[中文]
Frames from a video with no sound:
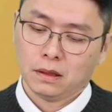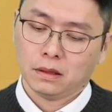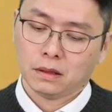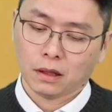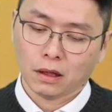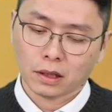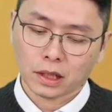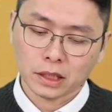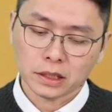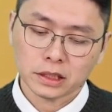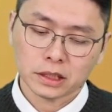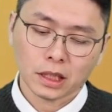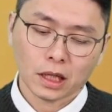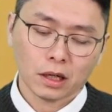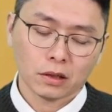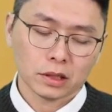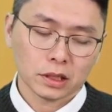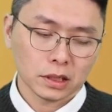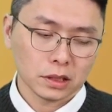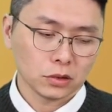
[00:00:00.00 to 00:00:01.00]
然后刚提
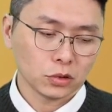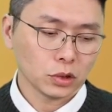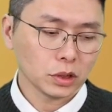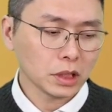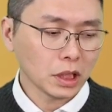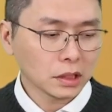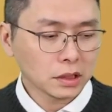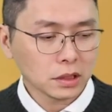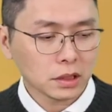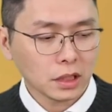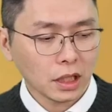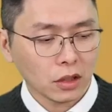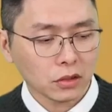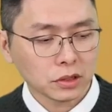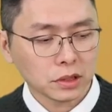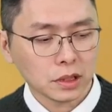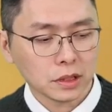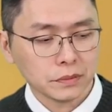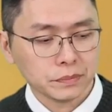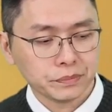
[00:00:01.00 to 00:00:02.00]
到的最强势的药
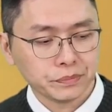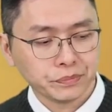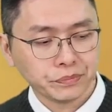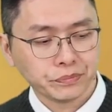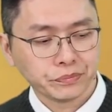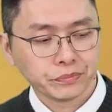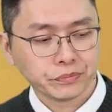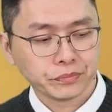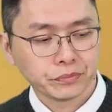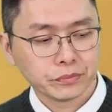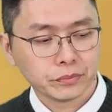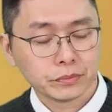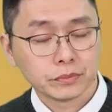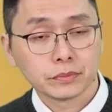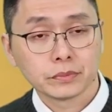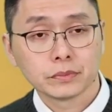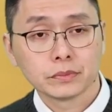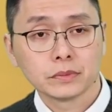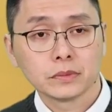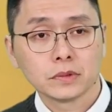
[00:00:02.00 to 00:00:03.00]
圣，
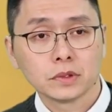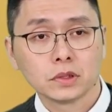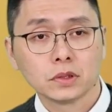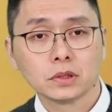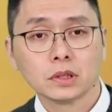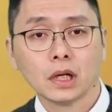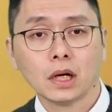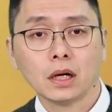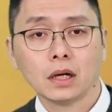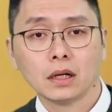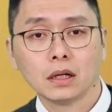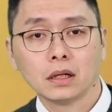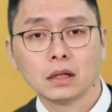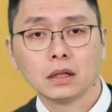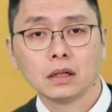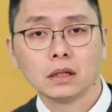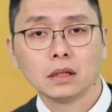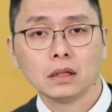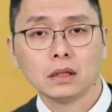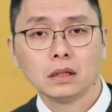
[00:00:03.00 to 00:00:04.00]
就像
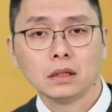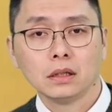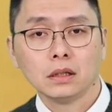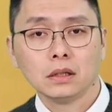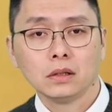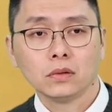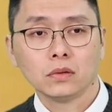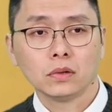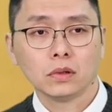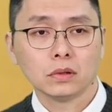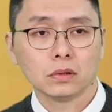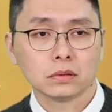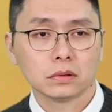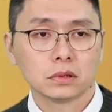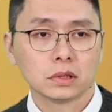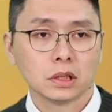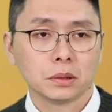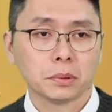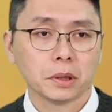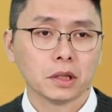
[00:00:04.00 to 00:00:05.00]
我
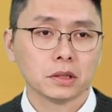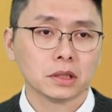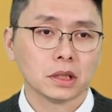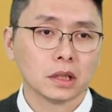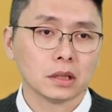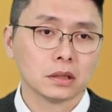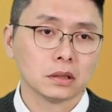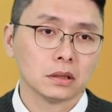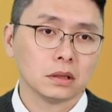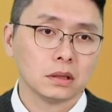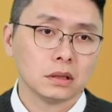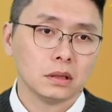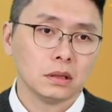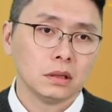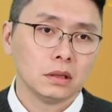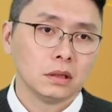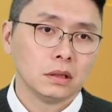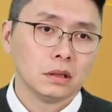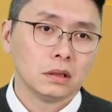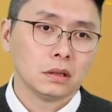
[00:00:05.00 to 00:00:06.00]
车标讲的，
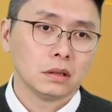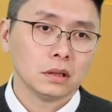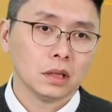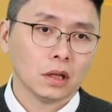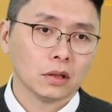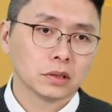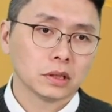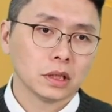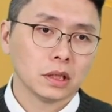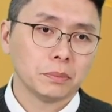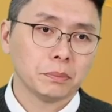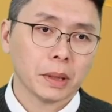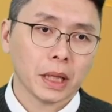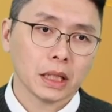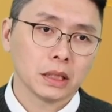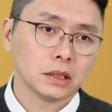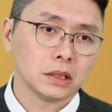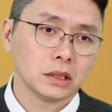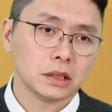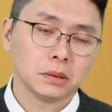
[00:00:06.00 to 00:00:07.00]
药圣
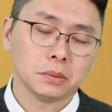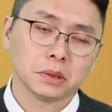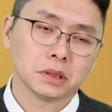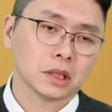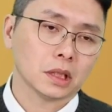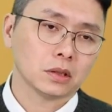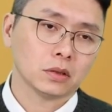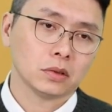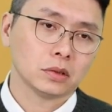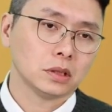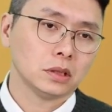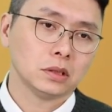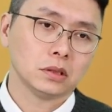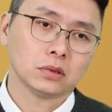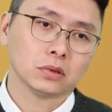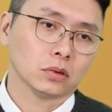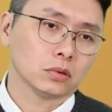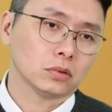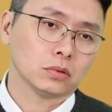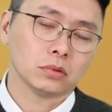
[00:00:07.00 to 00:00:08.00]
盘一基本上都已经
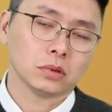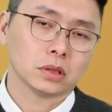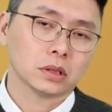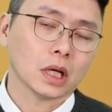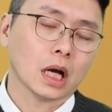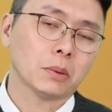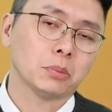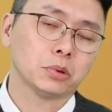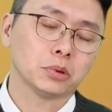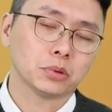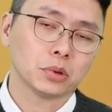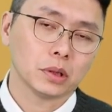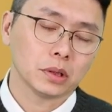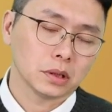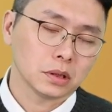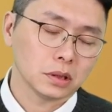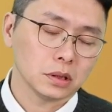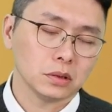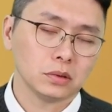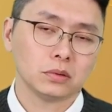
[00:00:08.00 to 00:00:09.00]
走出一个大波段
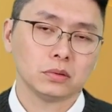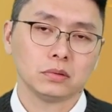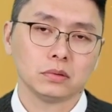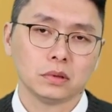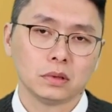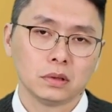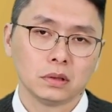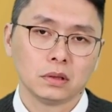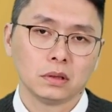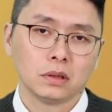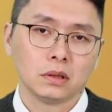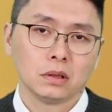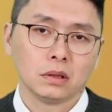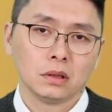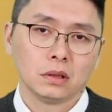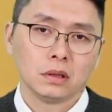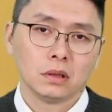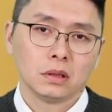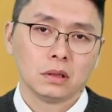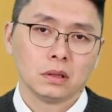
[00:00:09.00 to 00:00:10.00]
的格局
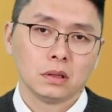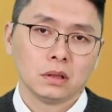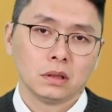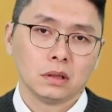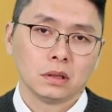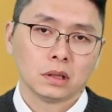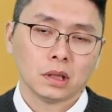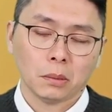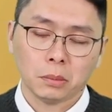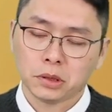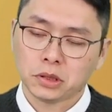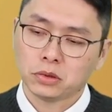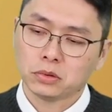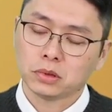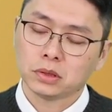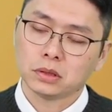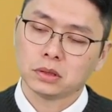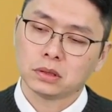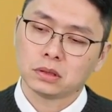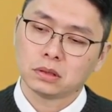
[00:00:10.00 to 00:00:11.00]
他们几乎
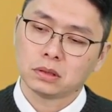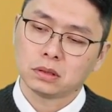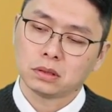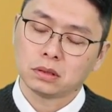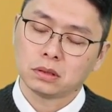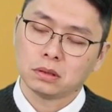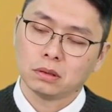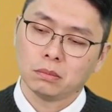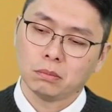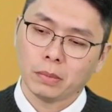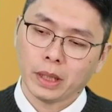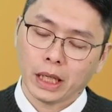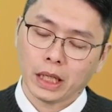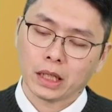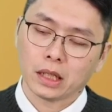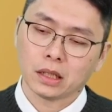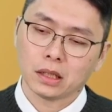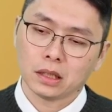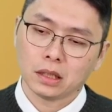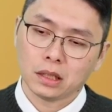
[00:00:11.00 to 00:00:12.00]
是。每
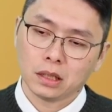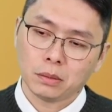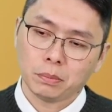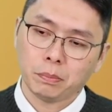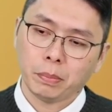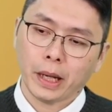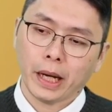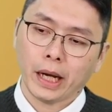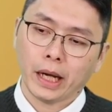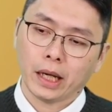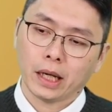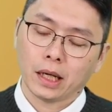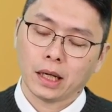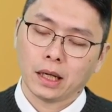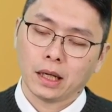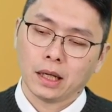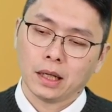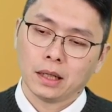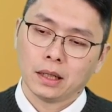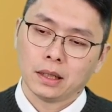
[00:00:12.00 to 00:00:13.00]
个礼拜
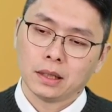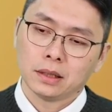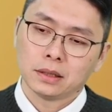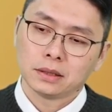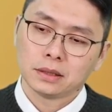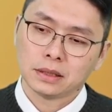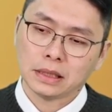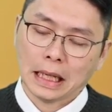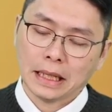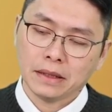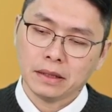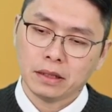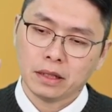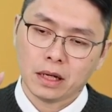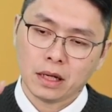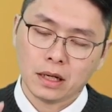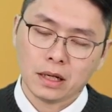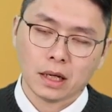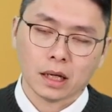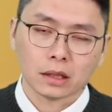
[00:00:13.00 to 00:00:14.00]
三
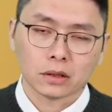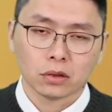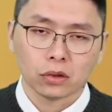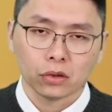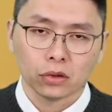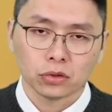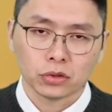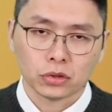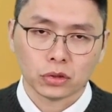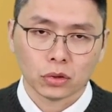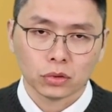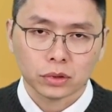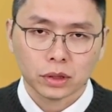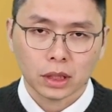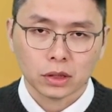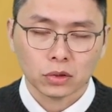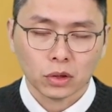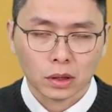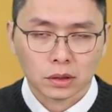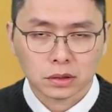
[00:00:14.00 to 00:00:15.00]
天两头都
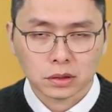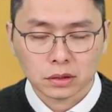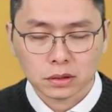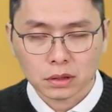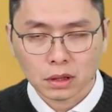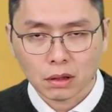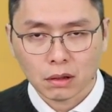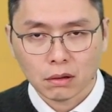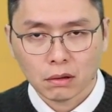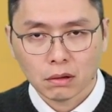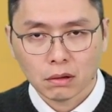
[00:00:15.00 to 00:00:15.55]
在创新高，